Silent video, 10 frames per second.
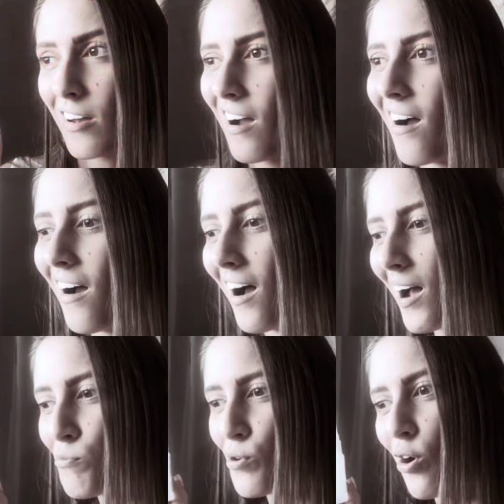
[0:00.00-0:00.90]

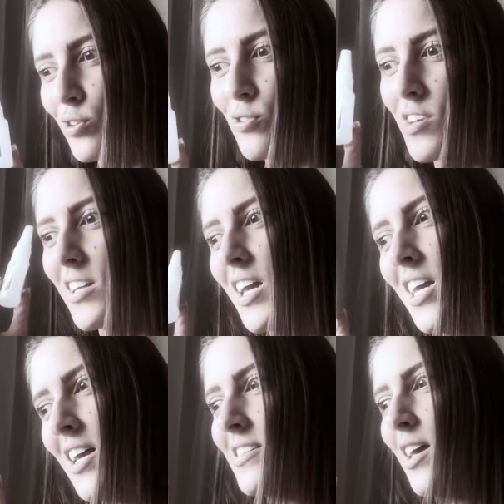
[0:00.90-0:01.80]
Ai, pronto, sai daí,
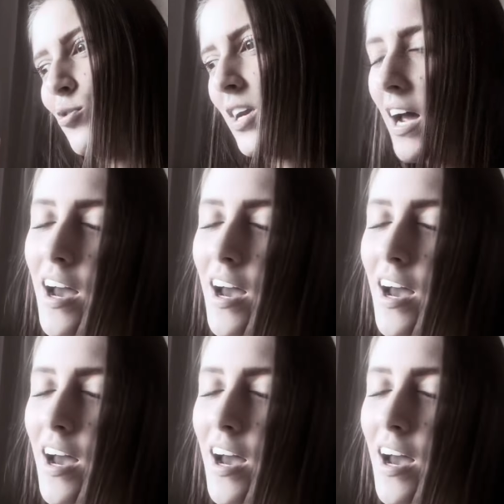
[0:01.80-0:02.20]
resenhadora.